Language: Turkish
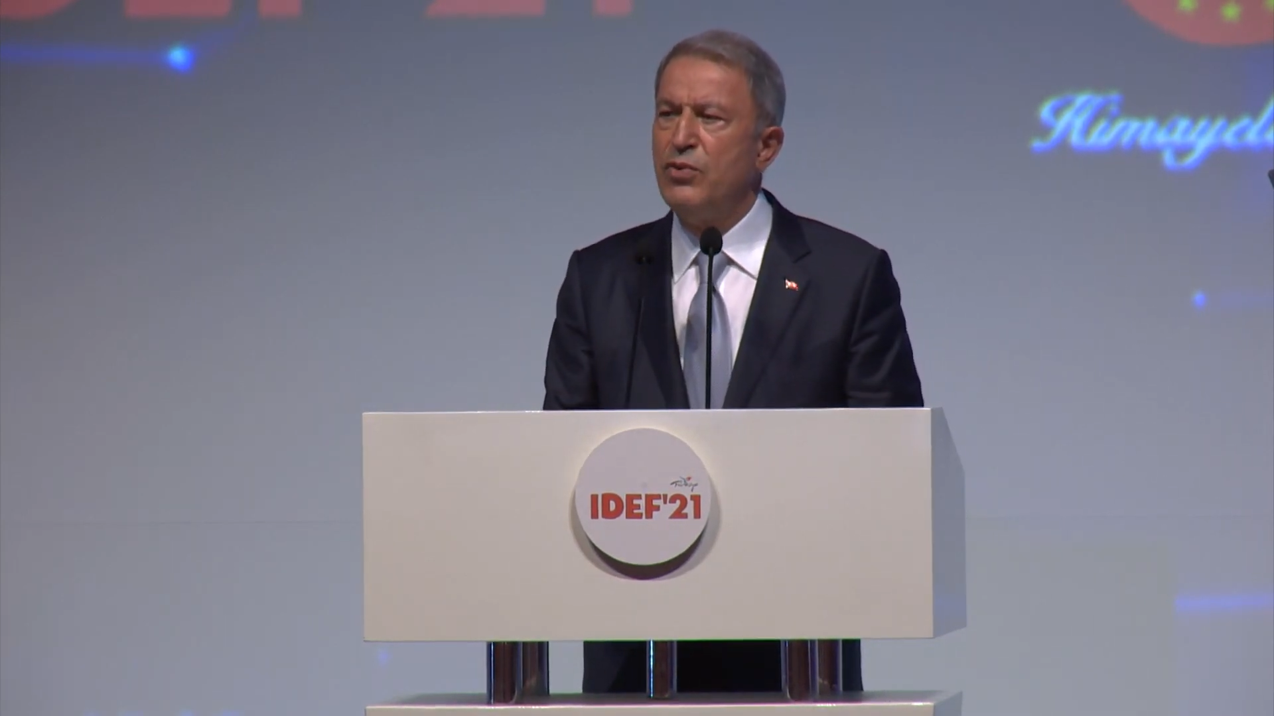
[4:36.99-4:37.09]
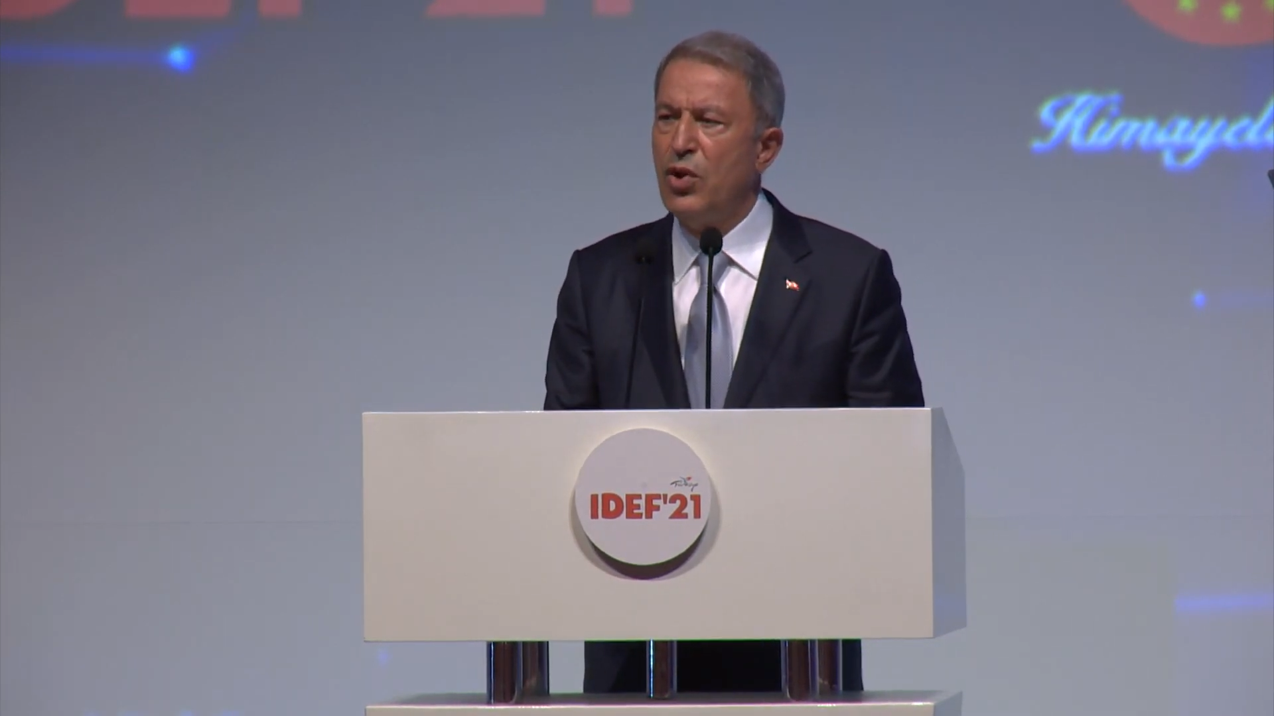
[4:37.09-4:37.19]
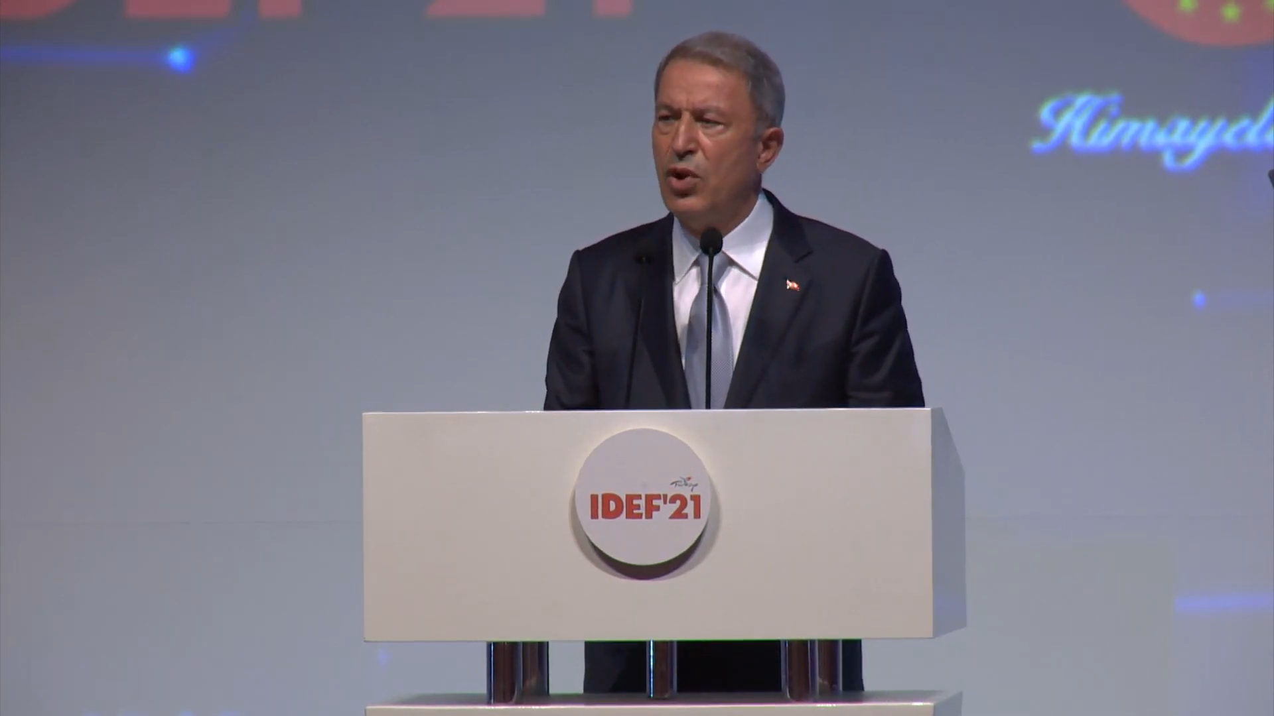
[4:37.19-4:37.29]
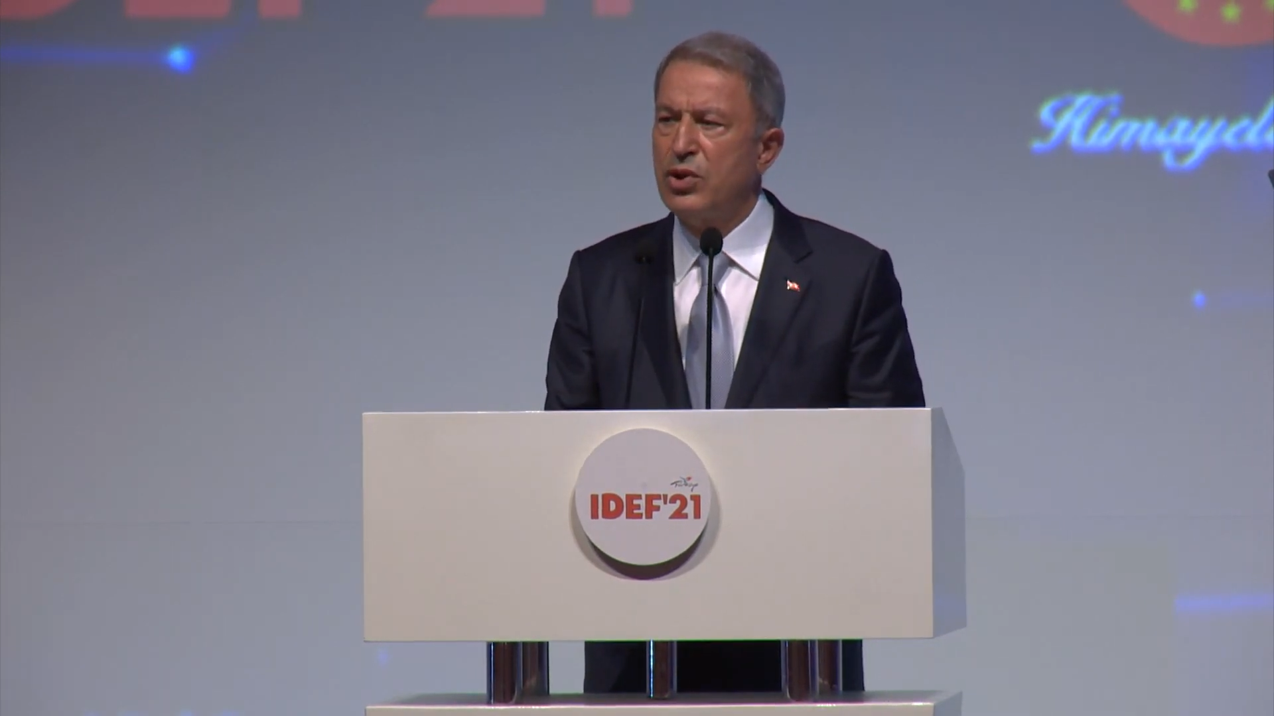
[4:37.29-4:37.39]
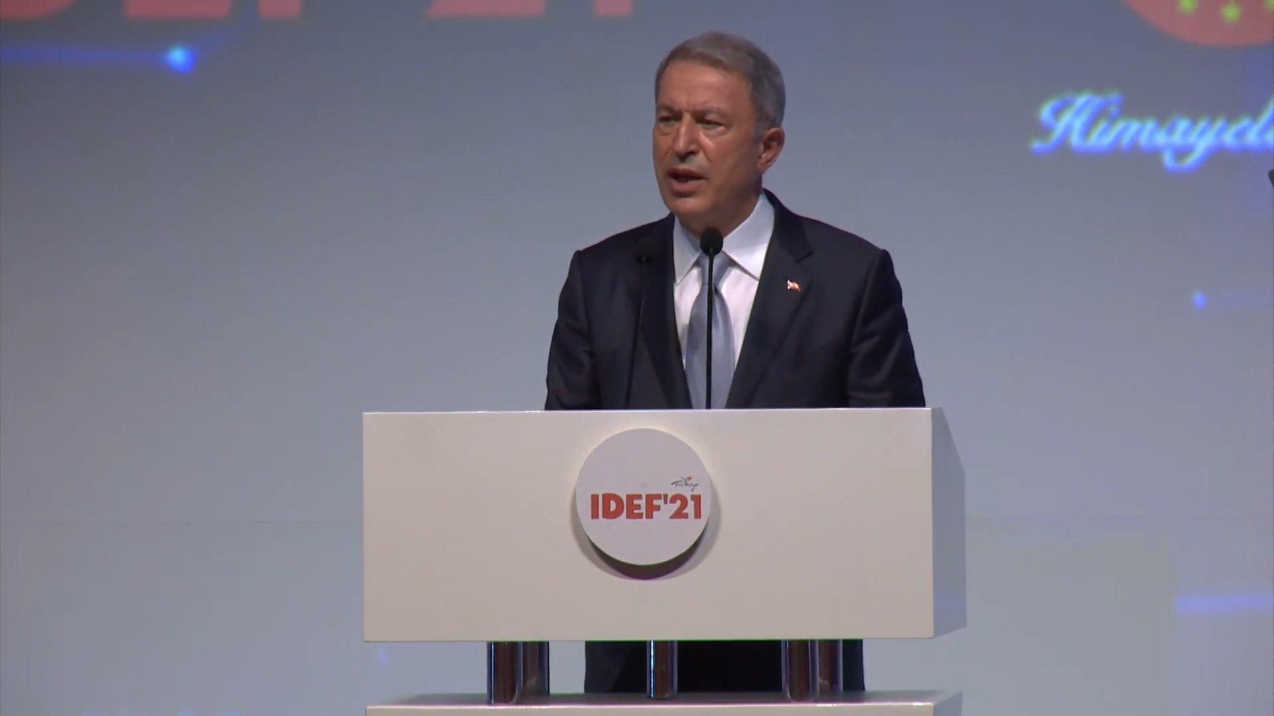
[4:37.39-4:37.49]
bu
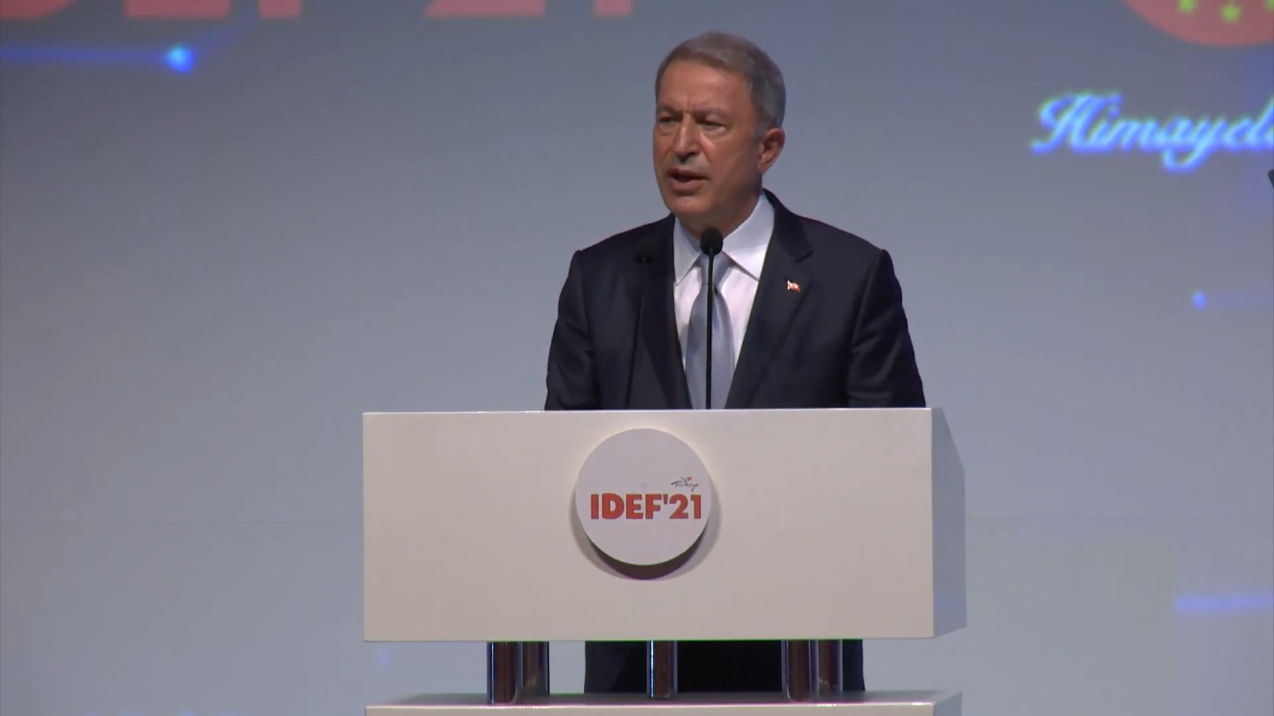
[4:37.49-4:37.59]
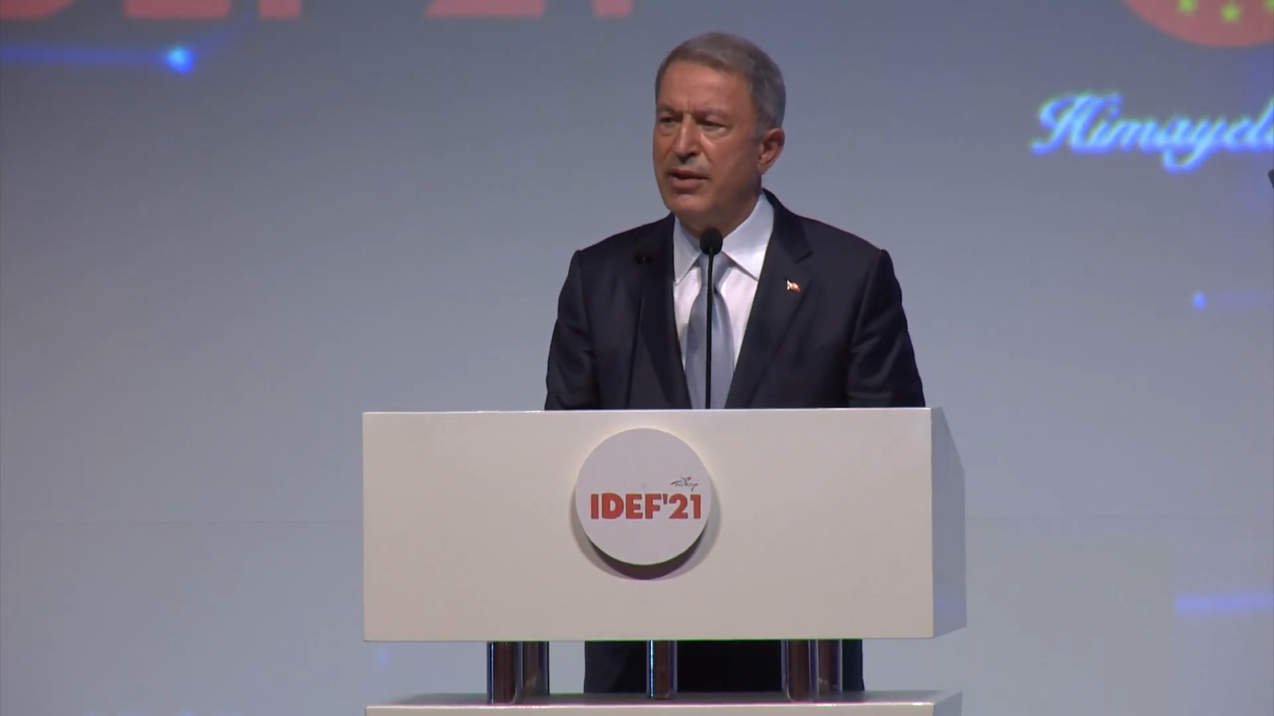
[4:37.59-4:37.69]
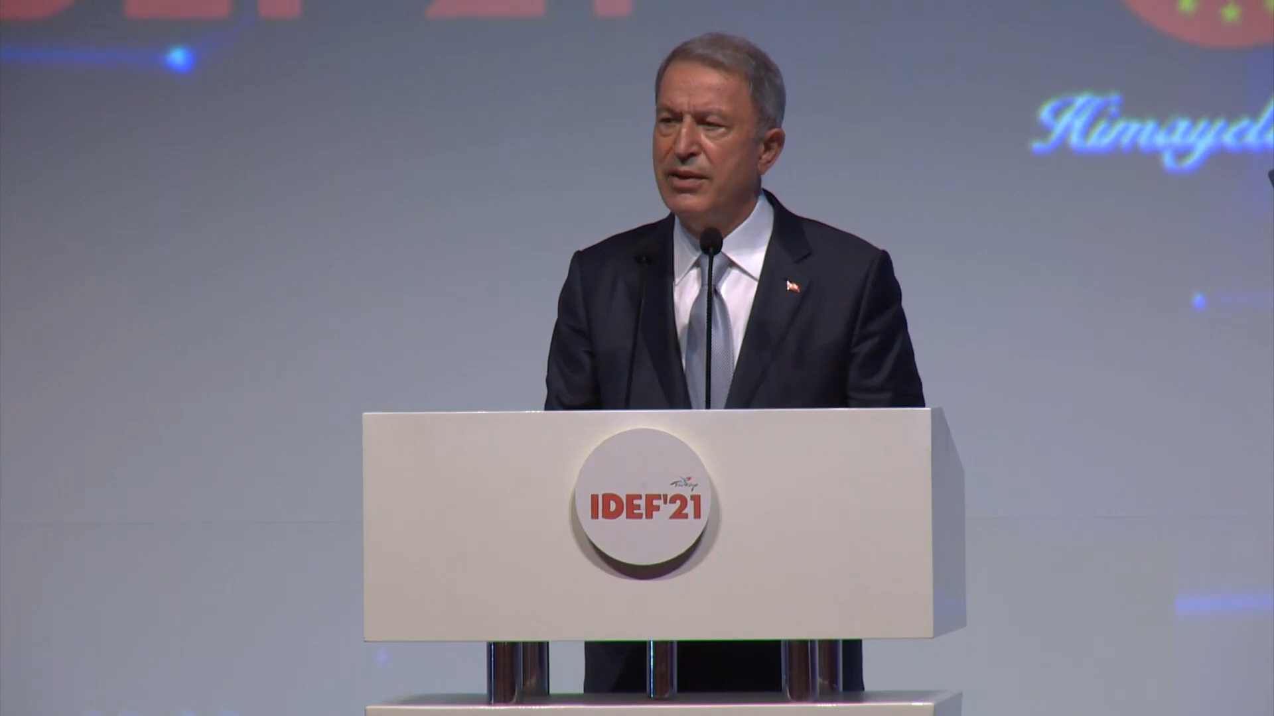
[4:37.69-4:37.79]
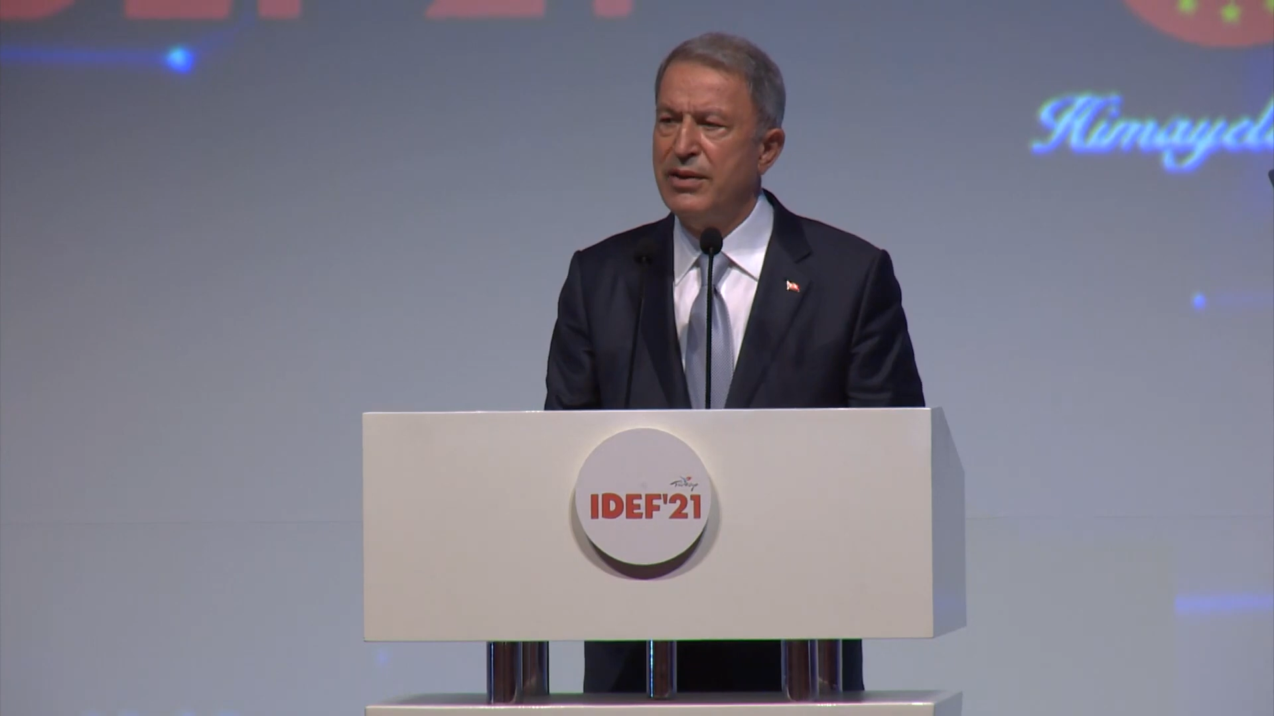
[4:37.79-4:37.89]
yolda